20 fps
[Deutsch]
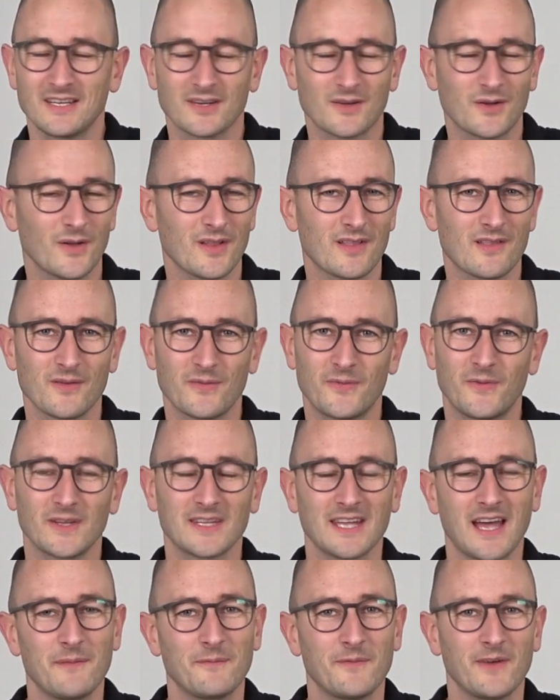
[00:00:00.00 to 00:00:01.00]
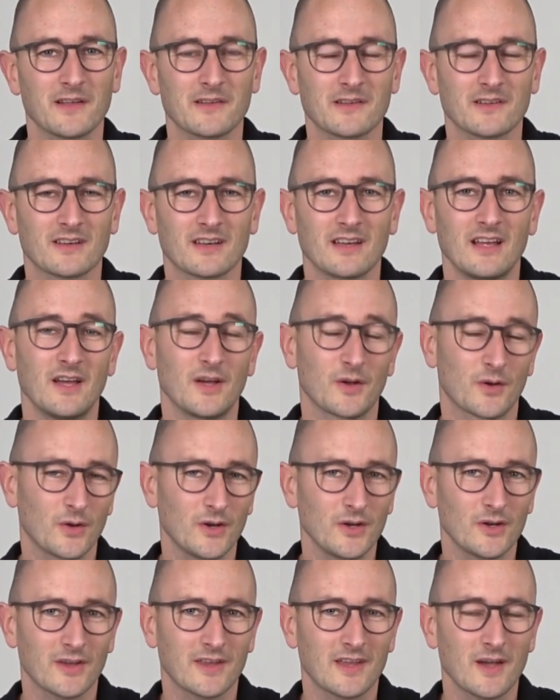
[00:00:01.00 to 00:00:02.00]
ihr könnt sofort abwaschen,
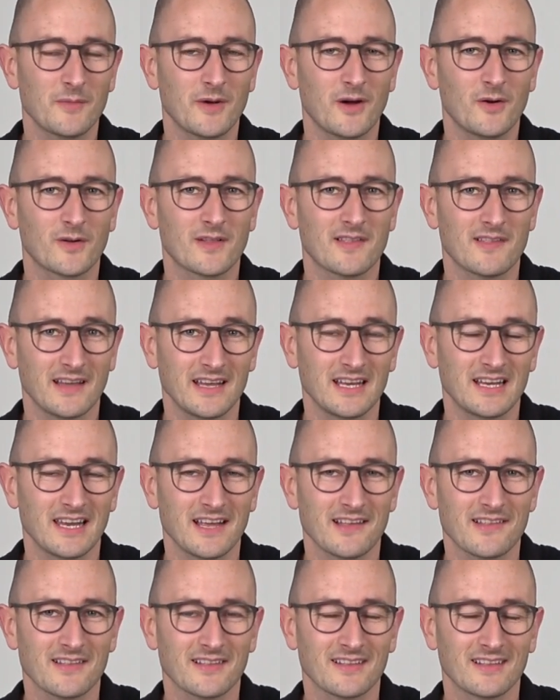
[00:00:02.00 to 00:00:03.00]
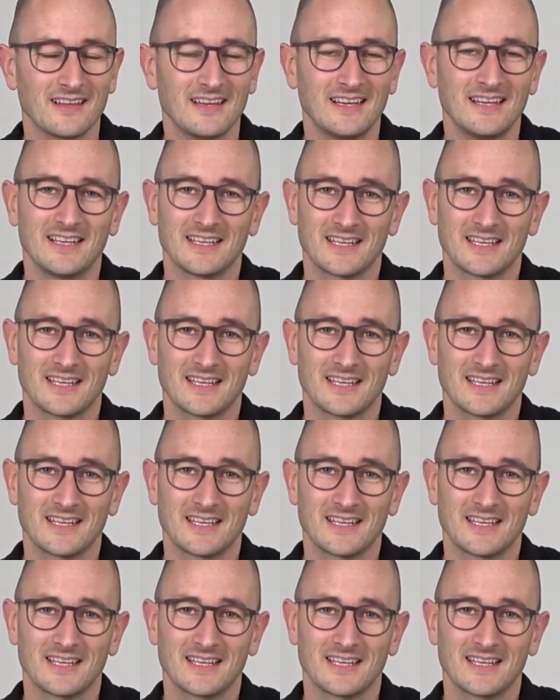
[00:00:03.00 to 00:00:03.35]
könnt euch aber auch Zeit lassen.